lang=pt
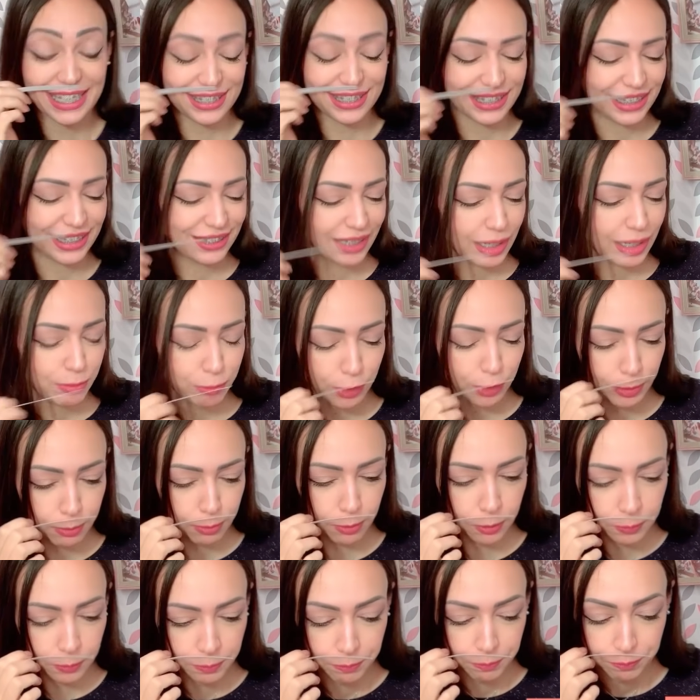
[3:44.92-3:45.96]
gente, ele é muito
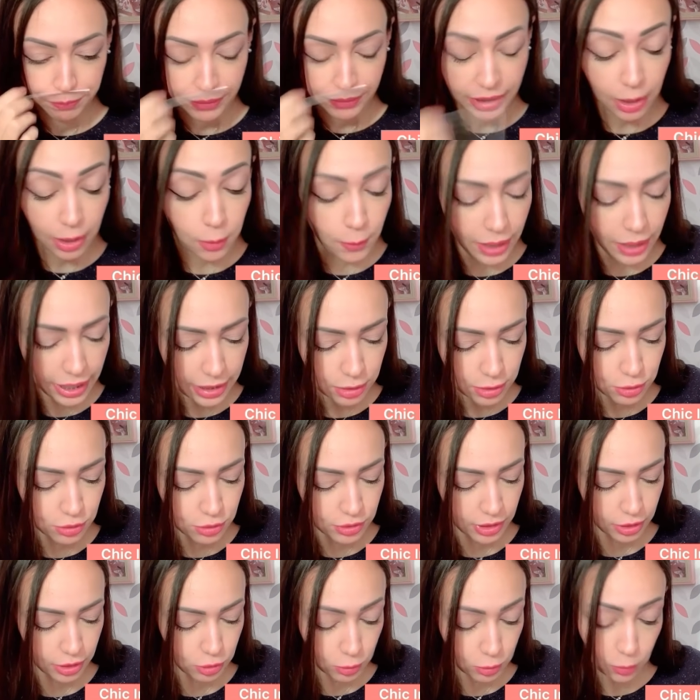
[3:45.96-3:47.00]
bom. Eu acho,
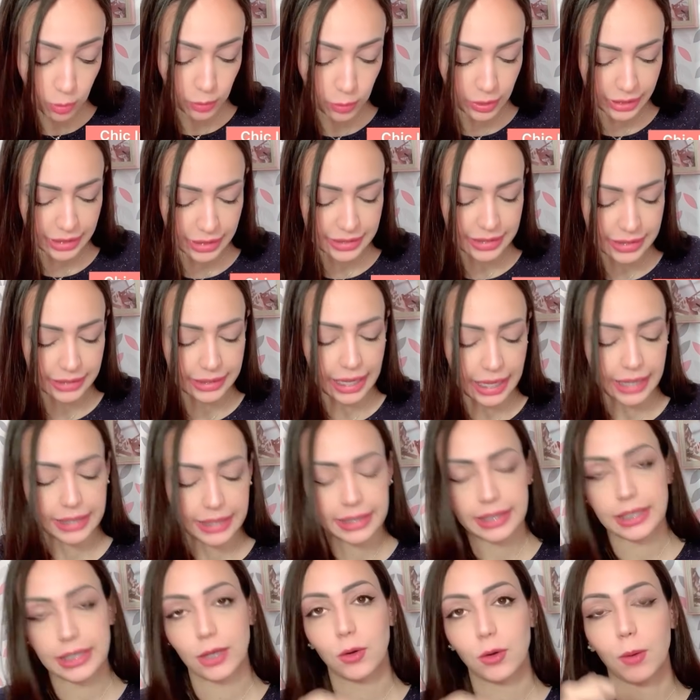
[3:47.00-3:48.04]
gente, eu, eu acrescentaria
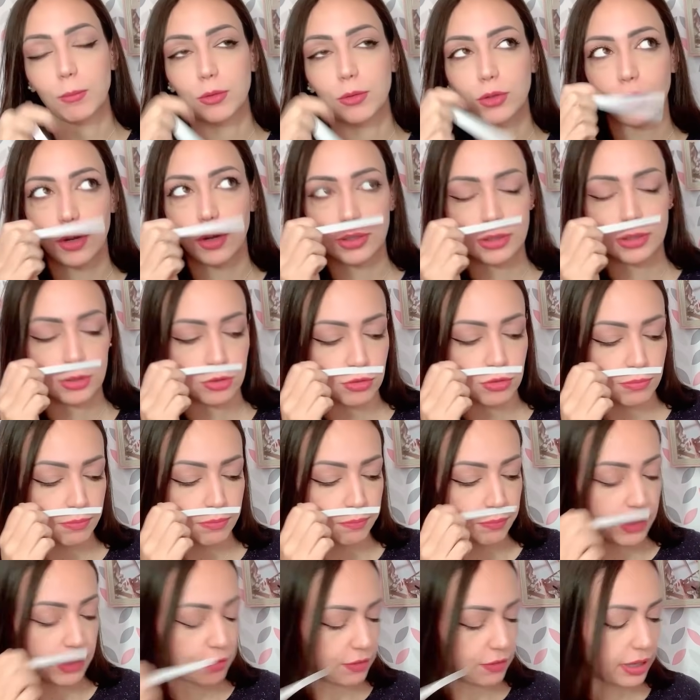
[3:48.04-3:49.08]
aqui como notas.
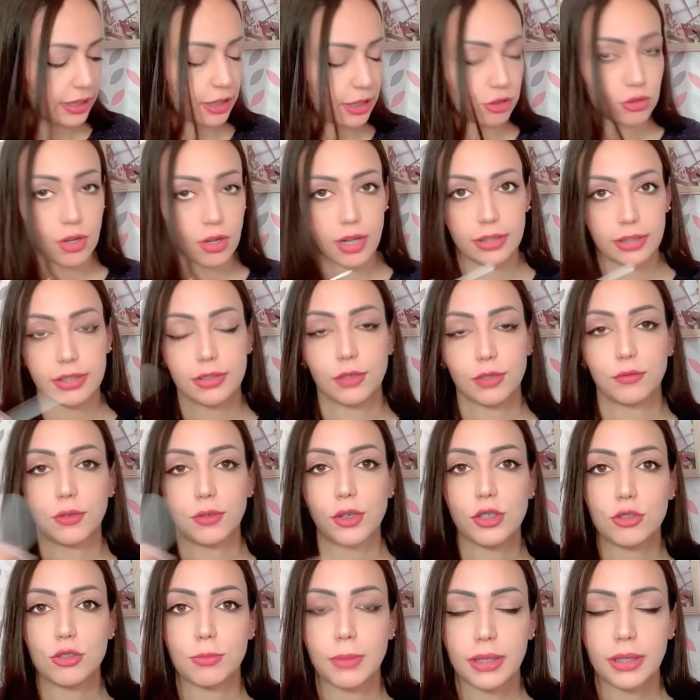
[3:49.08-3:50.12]
Eu falei as notas, são
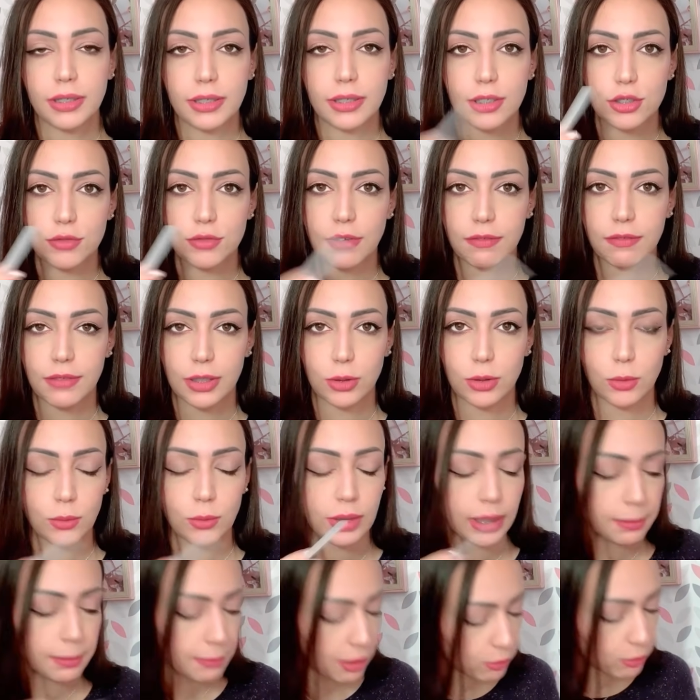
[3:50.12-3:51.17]
flores brancas, fava
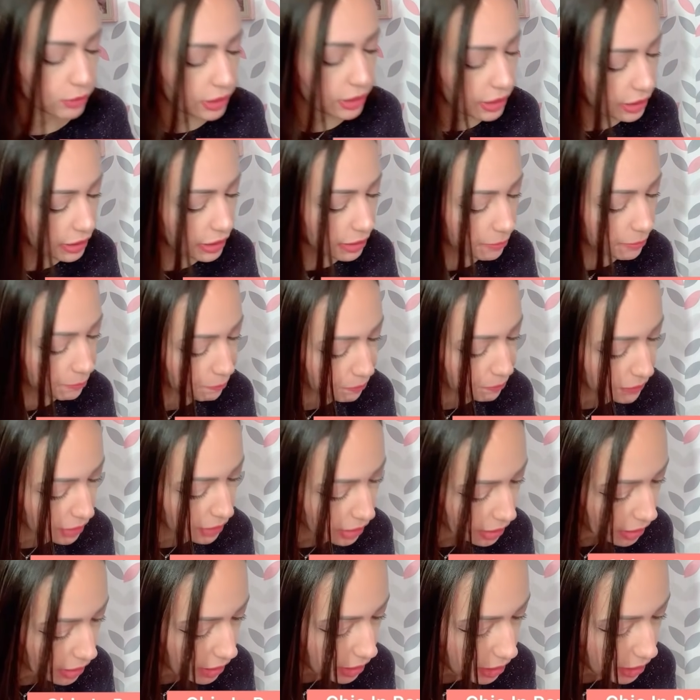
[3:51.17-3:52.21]
tonka e baunilha.
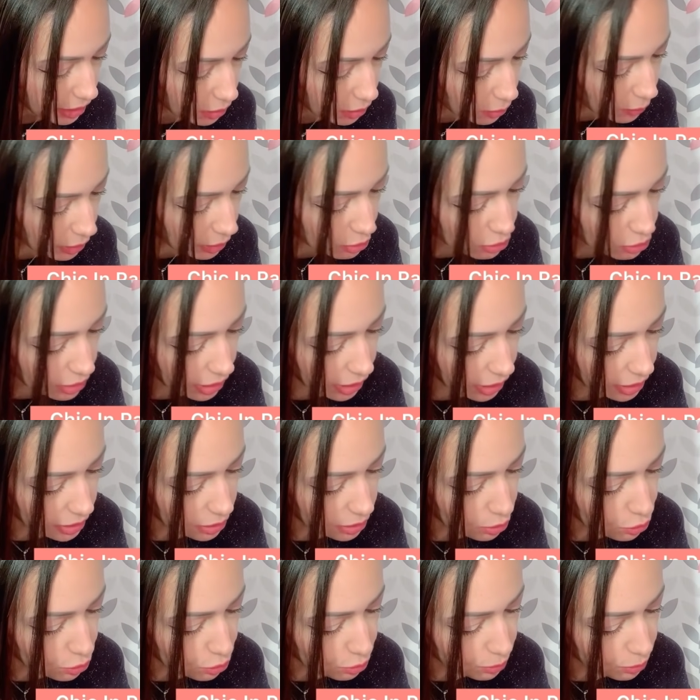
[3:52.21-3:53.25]
Eu acho que era
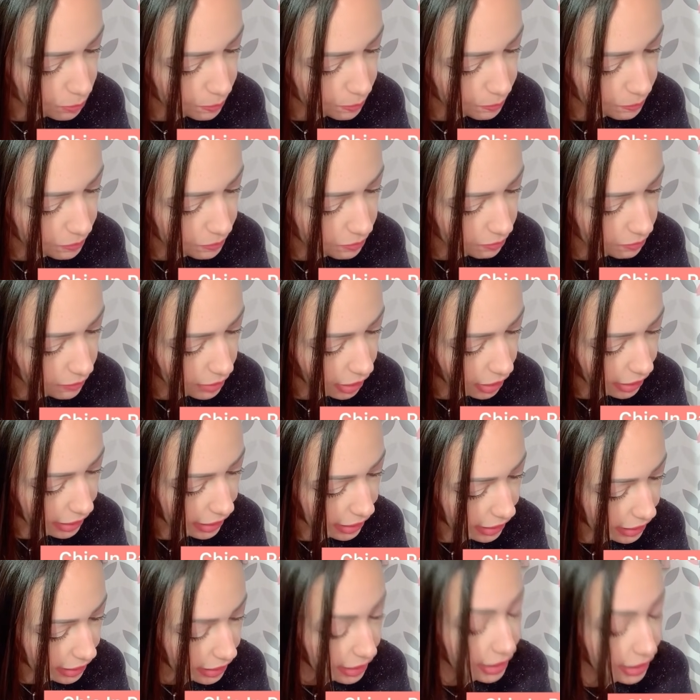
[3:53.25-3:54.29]
isto.
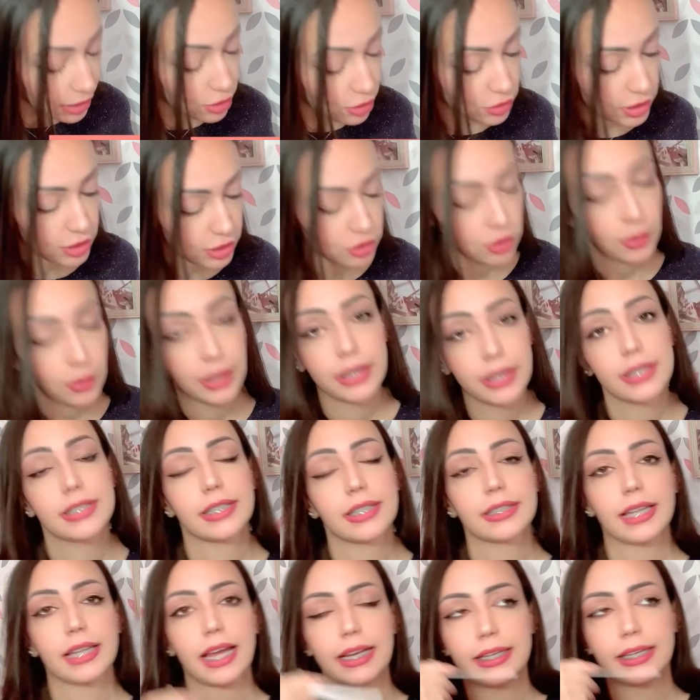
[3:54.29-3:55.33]
É, gente, eu
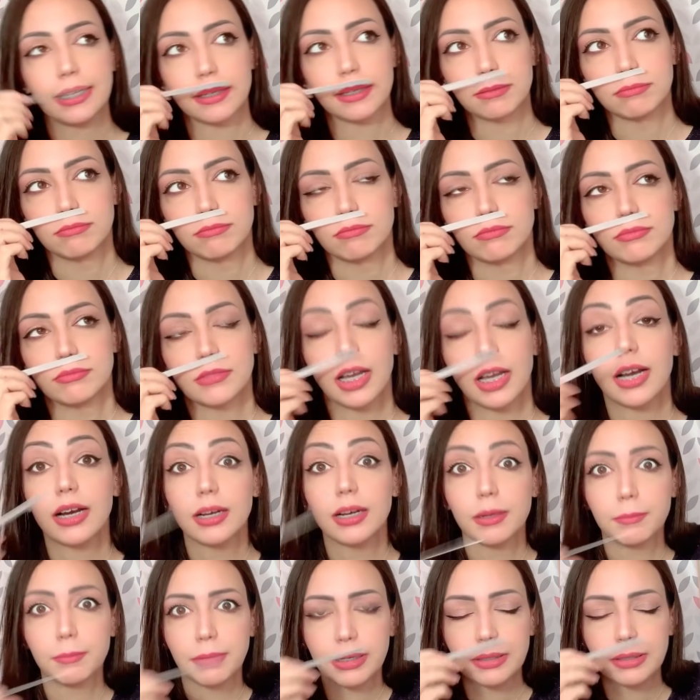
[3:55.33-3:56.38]
acrescentaria
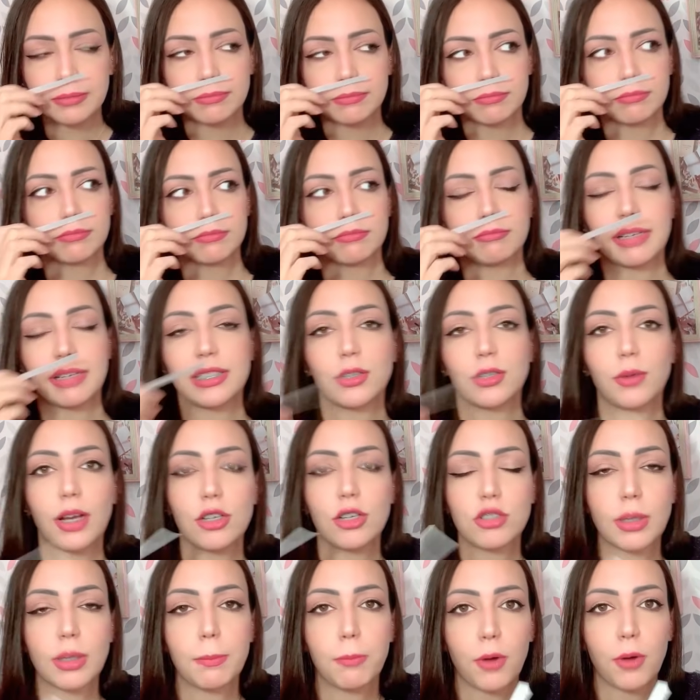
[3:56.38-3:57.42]
âmbar, mas eu
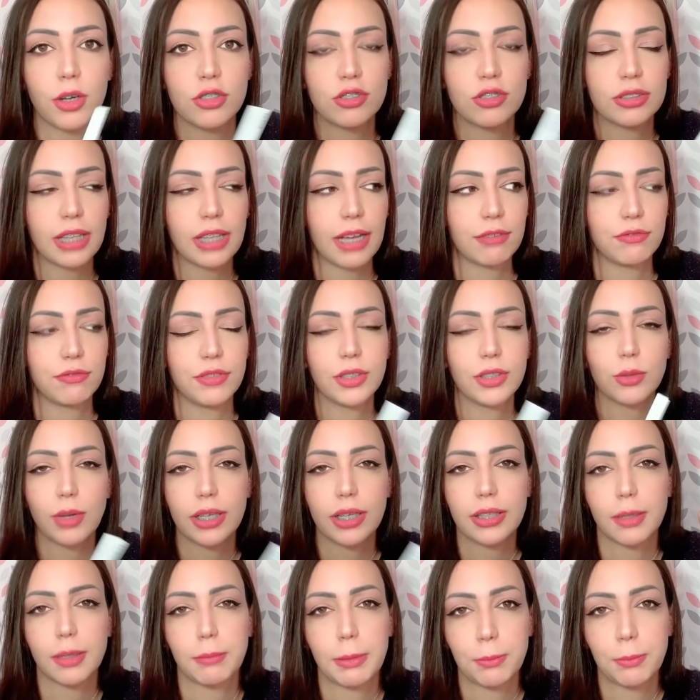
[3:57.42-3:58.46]
acho que pode estar vindo aí
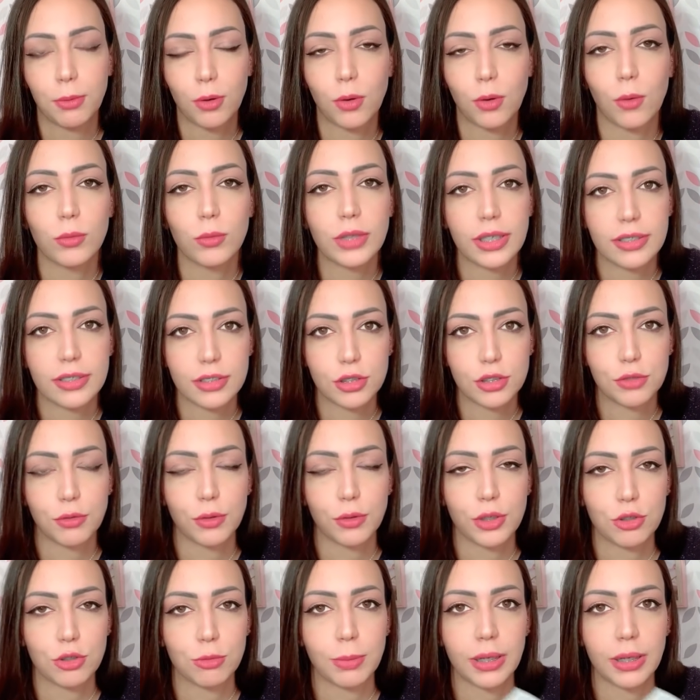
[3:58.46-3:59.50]
também por conta dessas
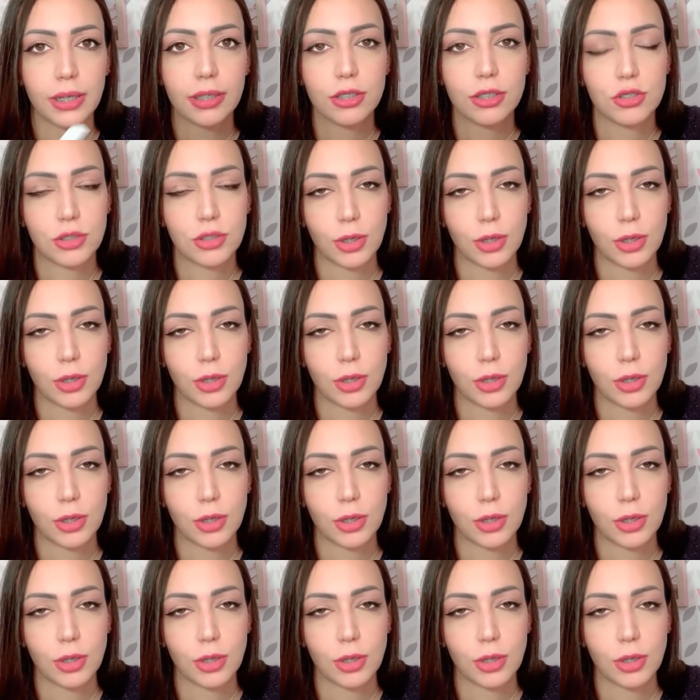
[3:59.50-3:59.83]
flores brancas, que